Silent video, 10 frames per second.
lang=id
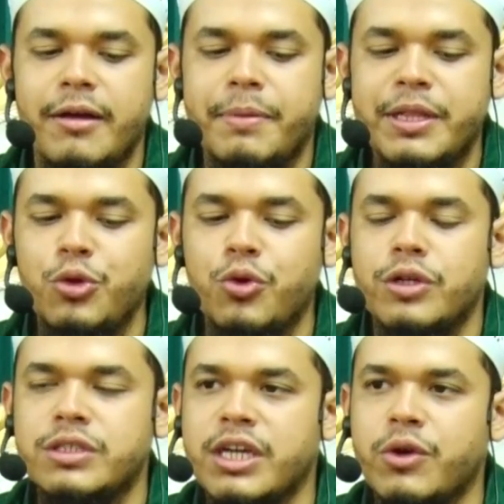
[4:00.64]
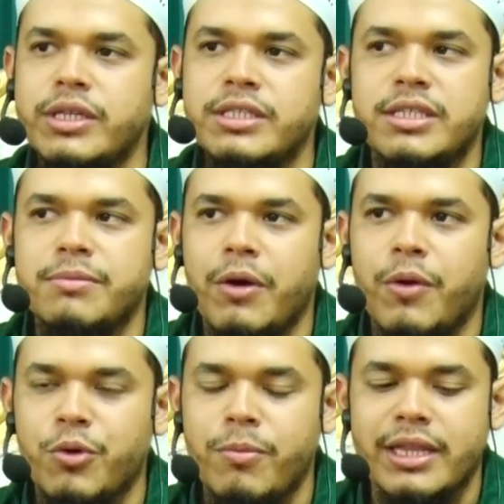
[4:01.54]
bentuk konsekuensi
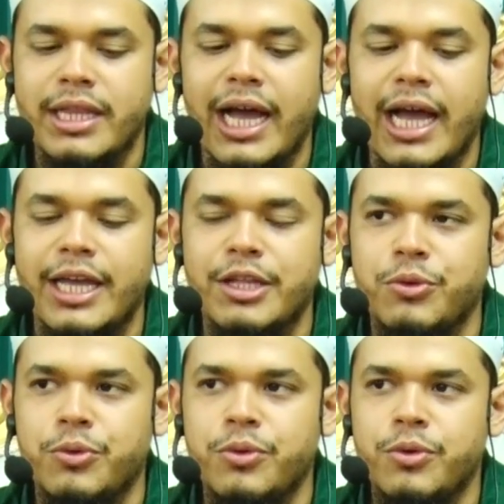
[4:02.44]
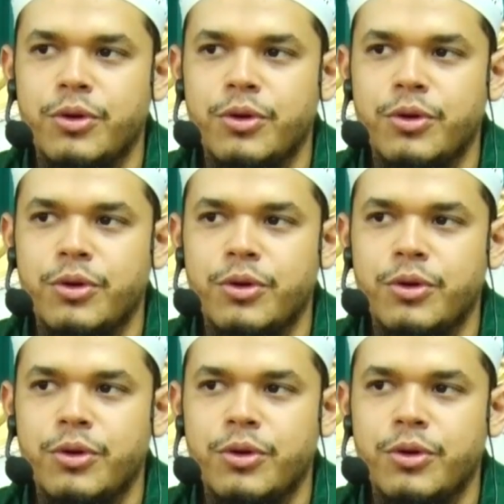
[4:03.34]
bahwa rumah tangga itu